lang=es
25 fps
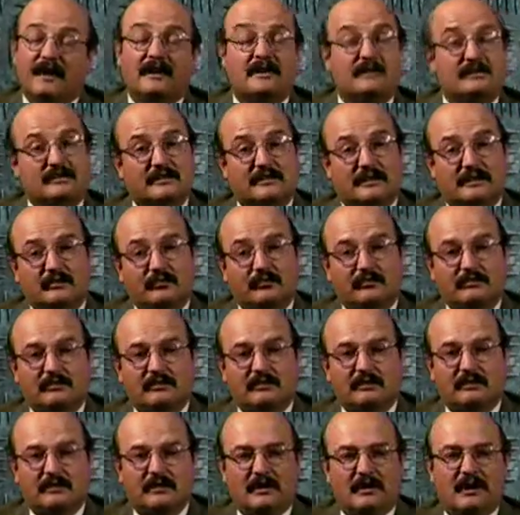
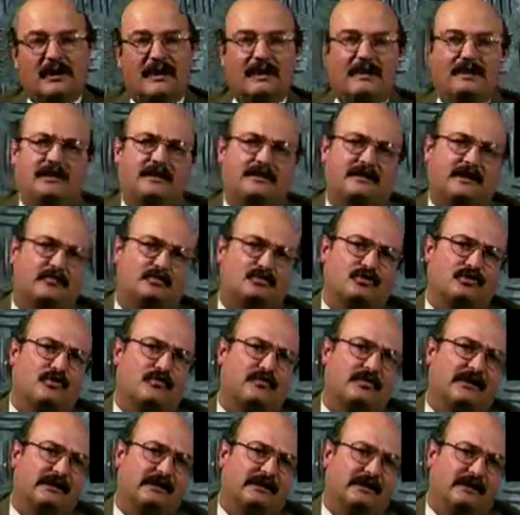Segundo, necesitamos
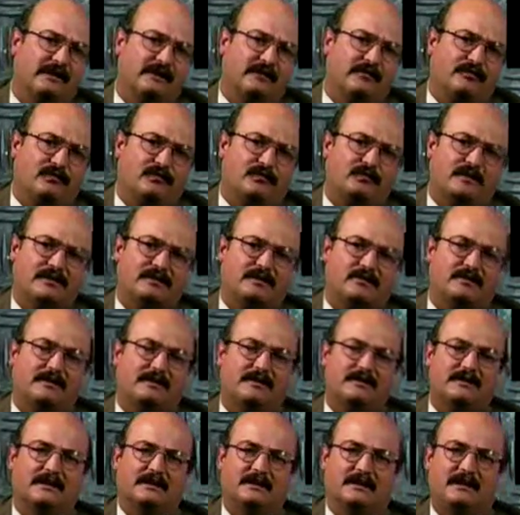compartir información
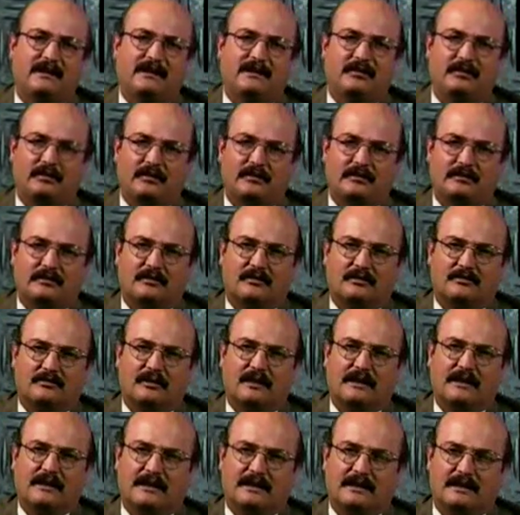acerca de nuestros
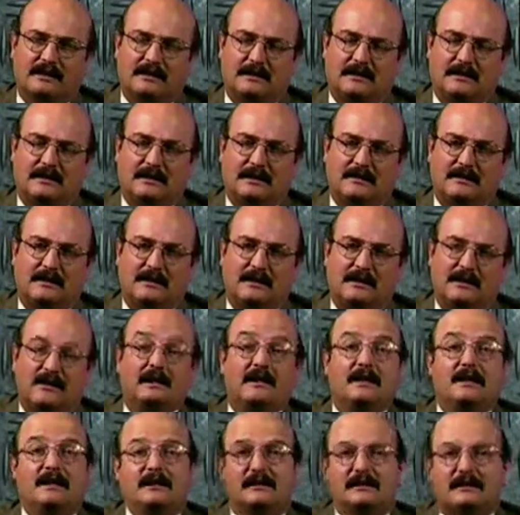clientes.
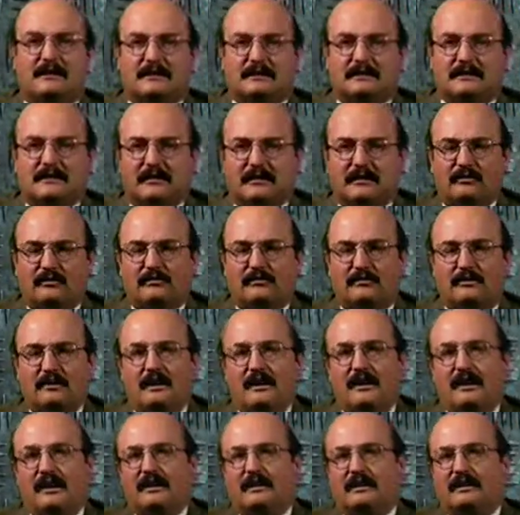Tercero,
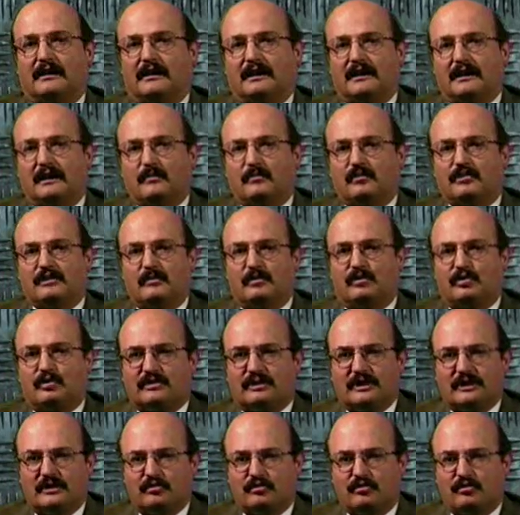requerimos de
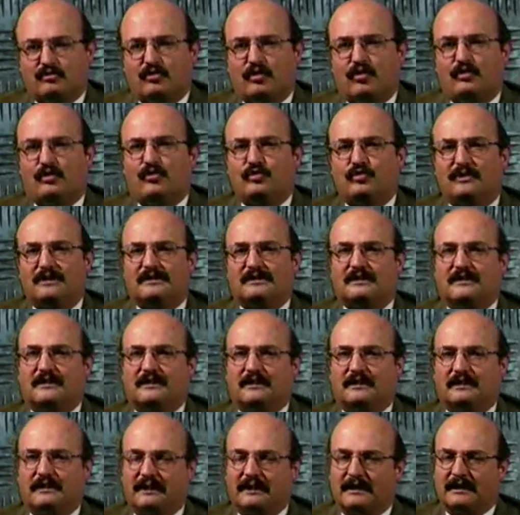procesos comunes de
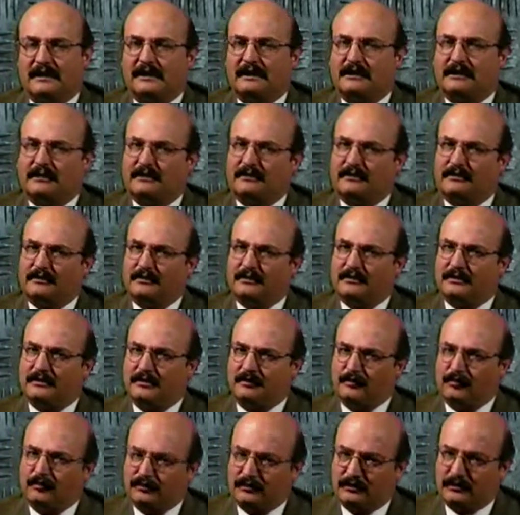entrega alrededor
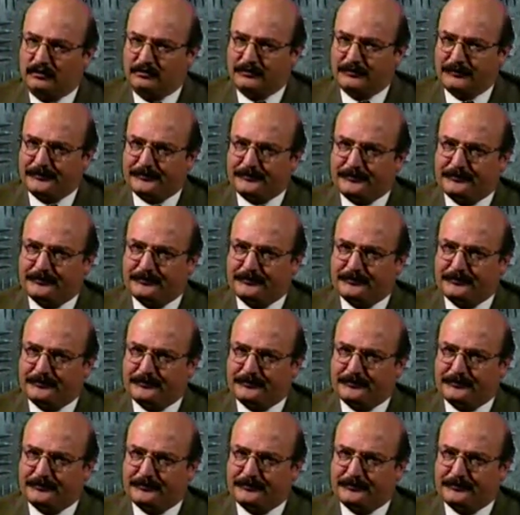del mundo.